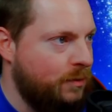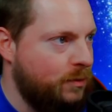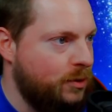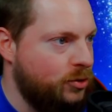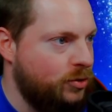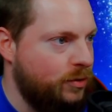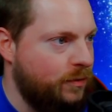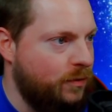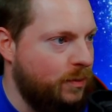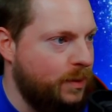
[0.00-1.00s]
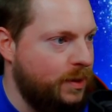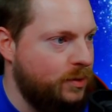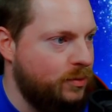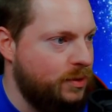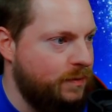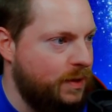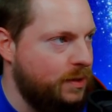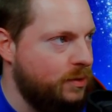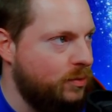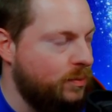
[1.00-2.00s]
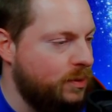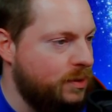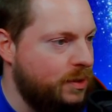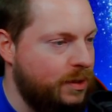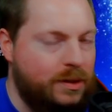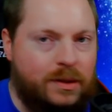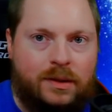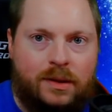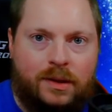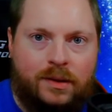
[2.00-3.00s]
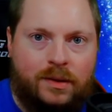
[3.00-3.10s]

wunderschönen Vorbereitungsphase, um uns dann in einen